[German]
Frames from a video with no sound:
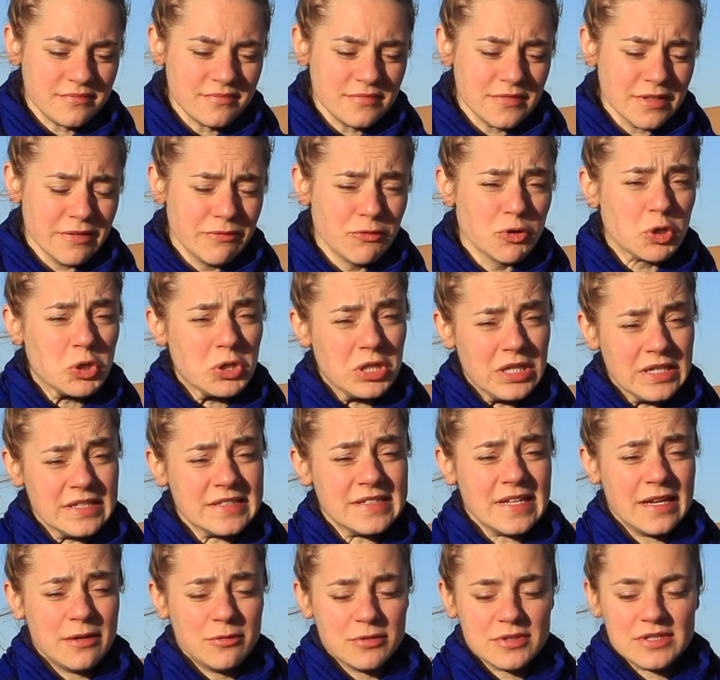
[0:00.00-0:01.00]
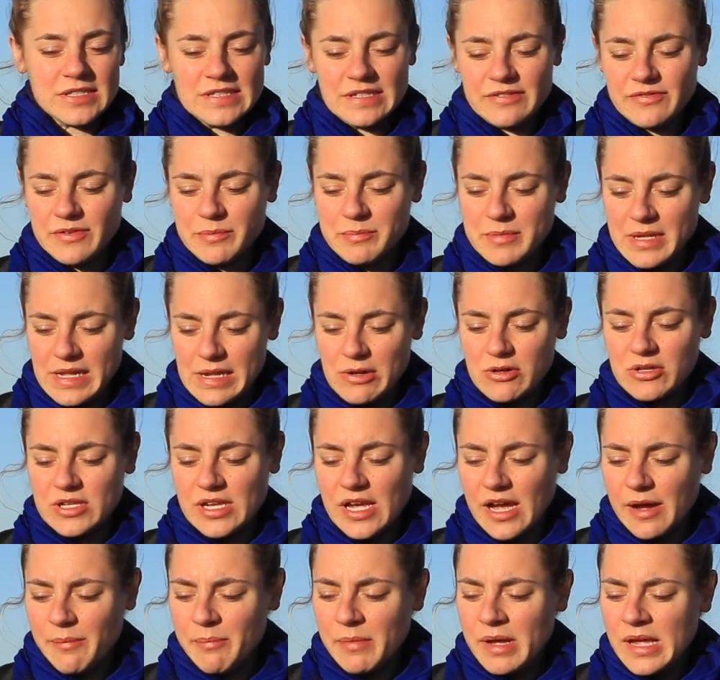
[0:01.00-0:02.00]
Eine wirklich sehr lustige Familie und die
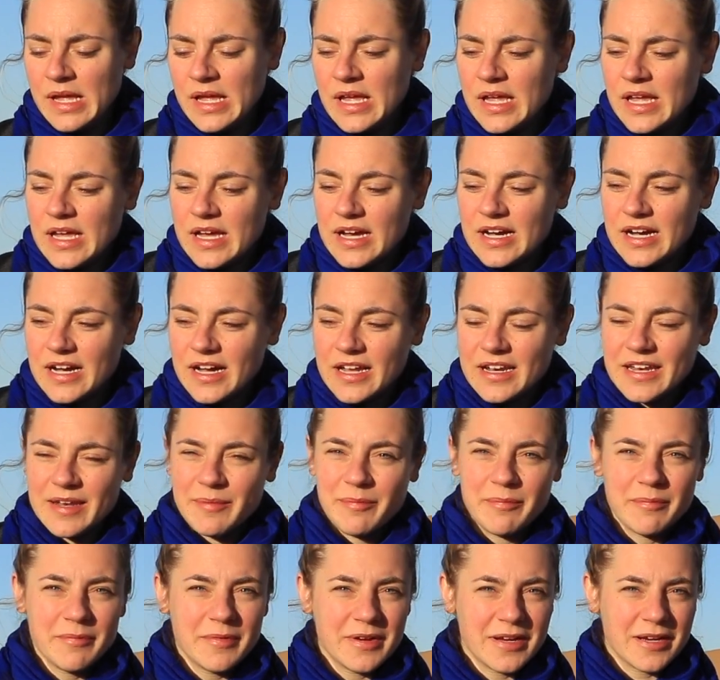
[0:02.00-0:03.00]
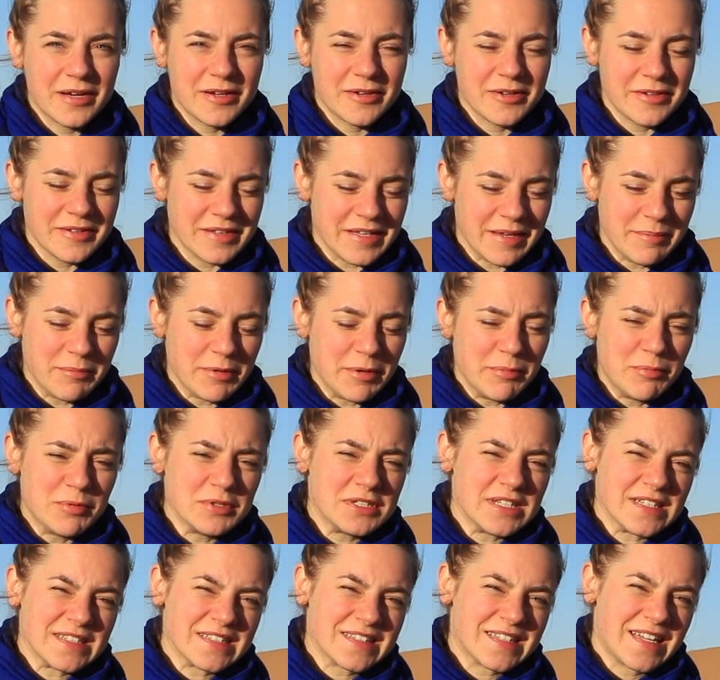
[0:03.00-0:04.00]
haben äh, dem, äh, dem
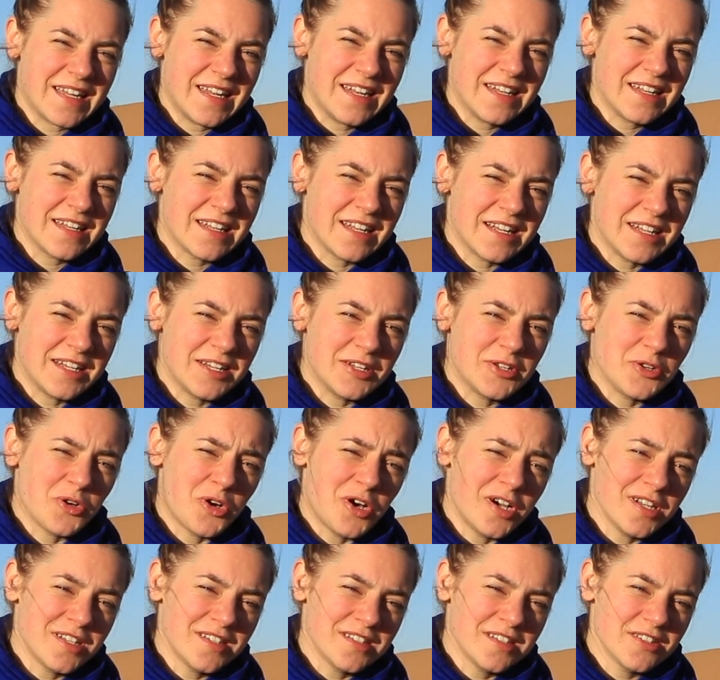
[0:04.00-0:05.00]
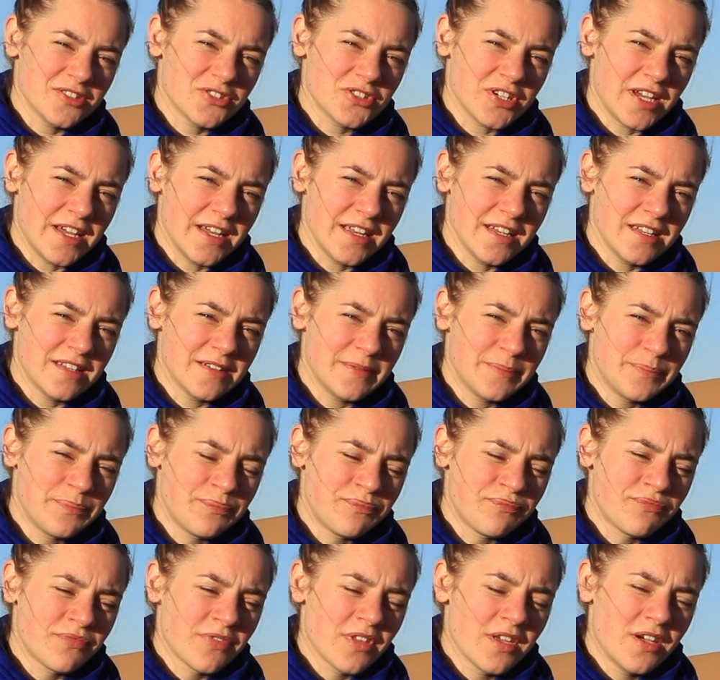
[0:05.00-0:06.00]
Geburtstagskind eine Torte geschenkt
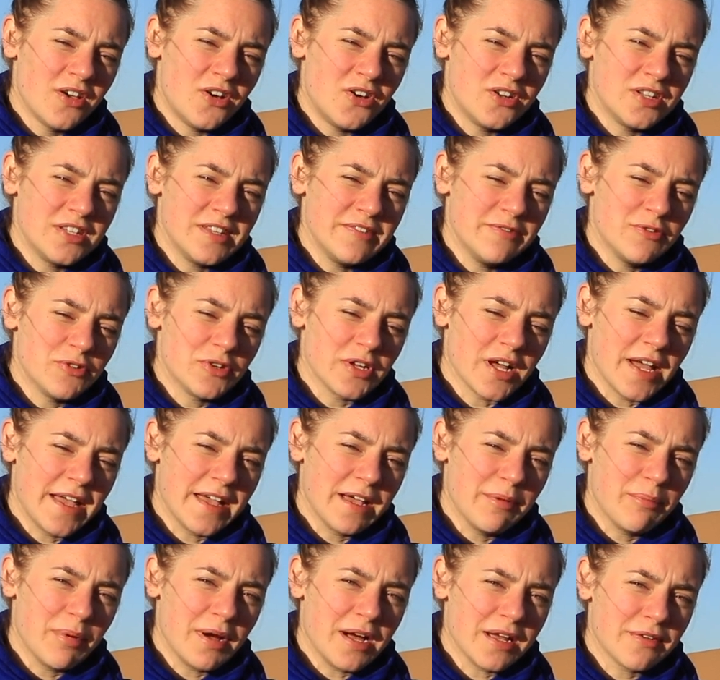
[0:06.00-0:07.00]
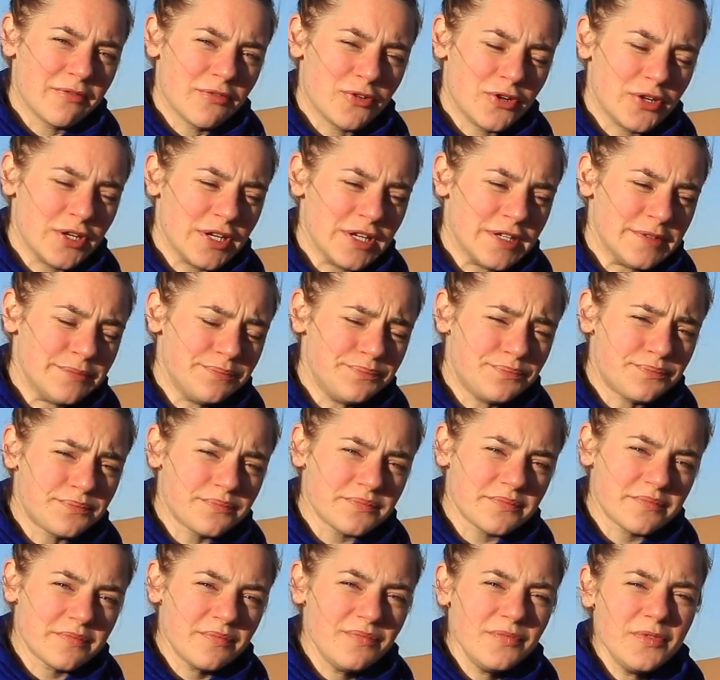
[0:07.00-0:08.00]
und die wurde reingebracht von den
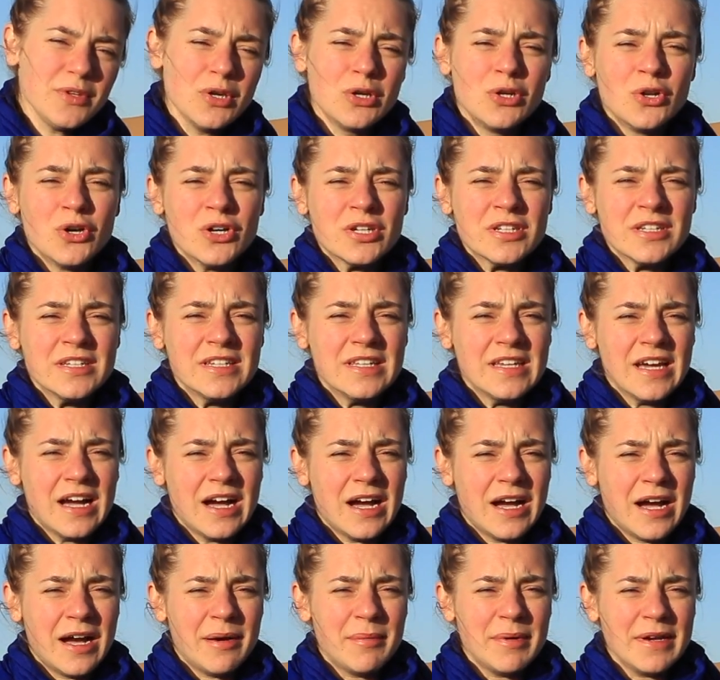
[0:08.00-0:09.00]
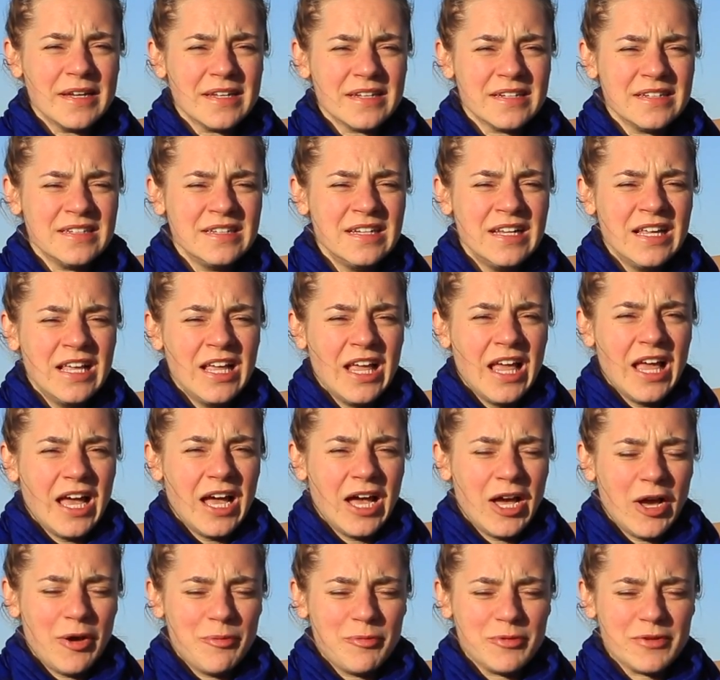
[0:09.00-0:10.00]
Leuten, die hier arbeiten.
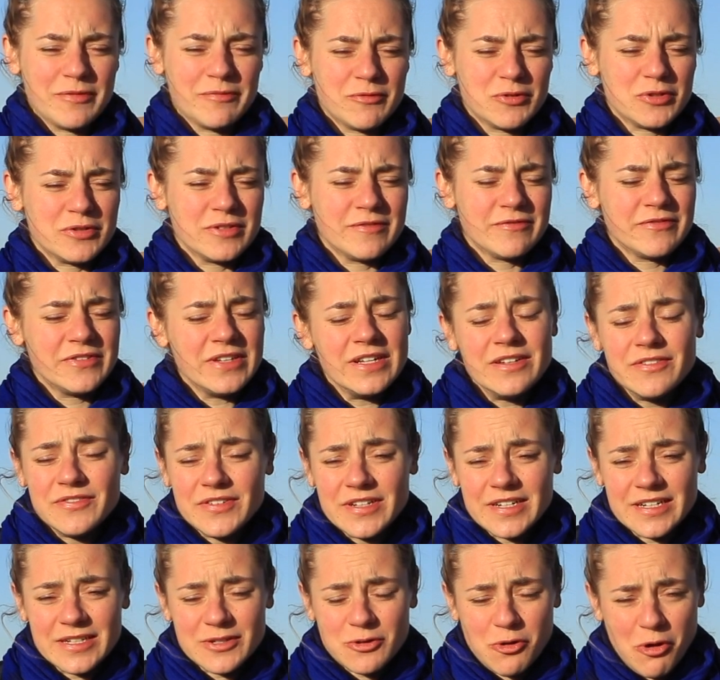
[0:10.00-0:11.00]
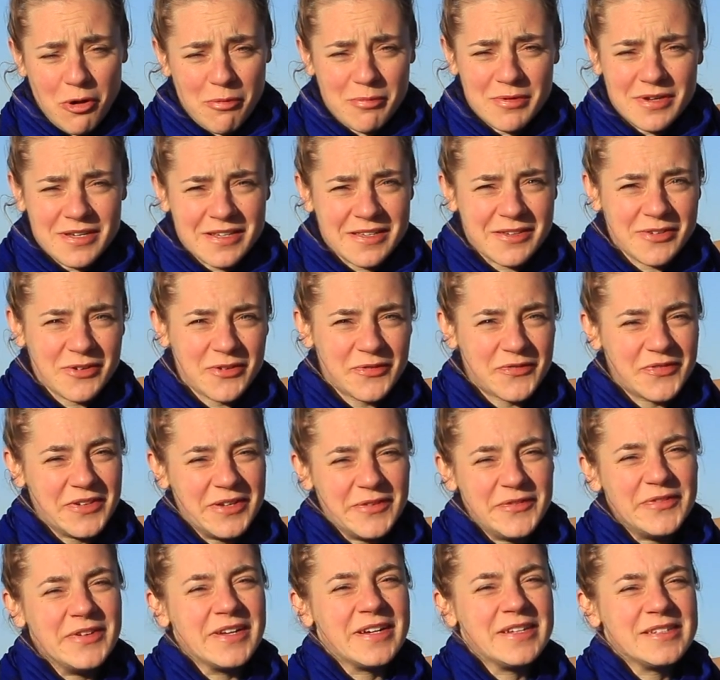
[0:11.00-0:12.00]
Ähm, und wurde viel, viel getrommelt und viel,
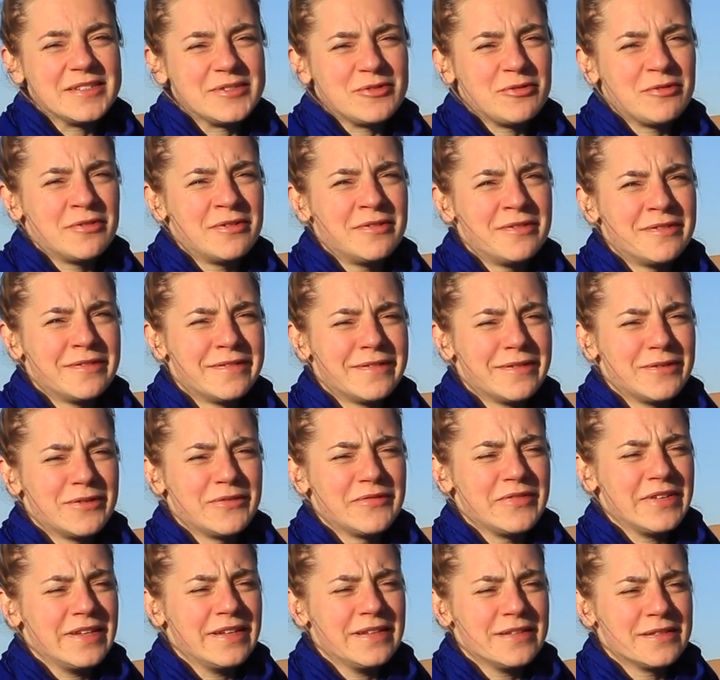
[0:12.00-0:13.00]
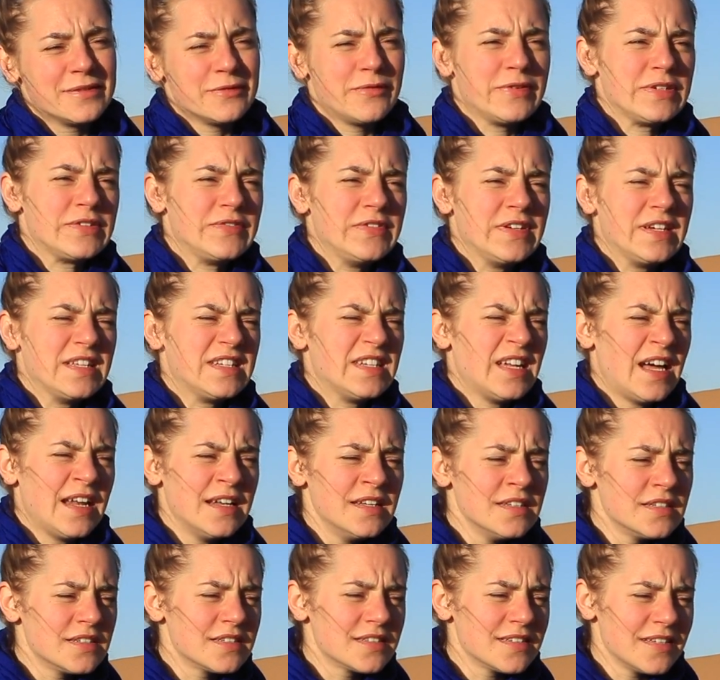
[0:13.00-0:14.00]
viel gesungen und irgendwie sowas wie
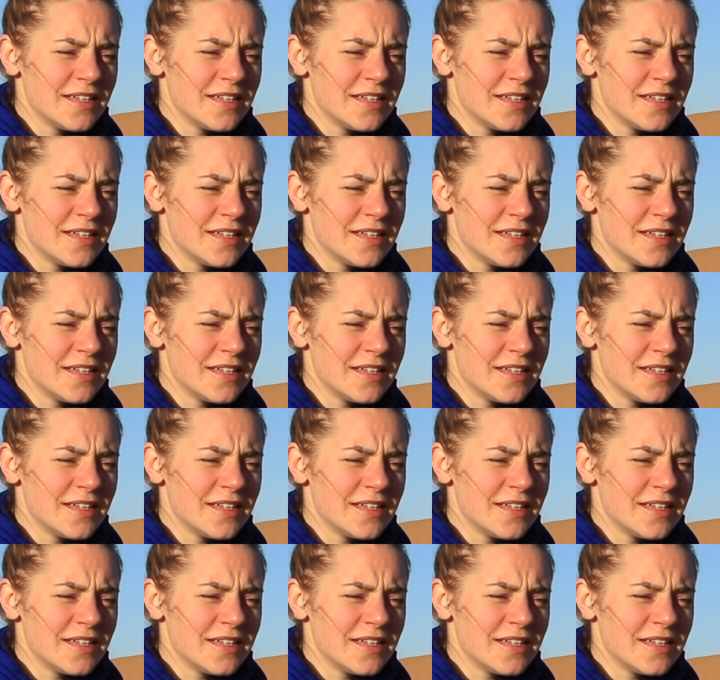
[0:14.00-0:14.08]
getanzt.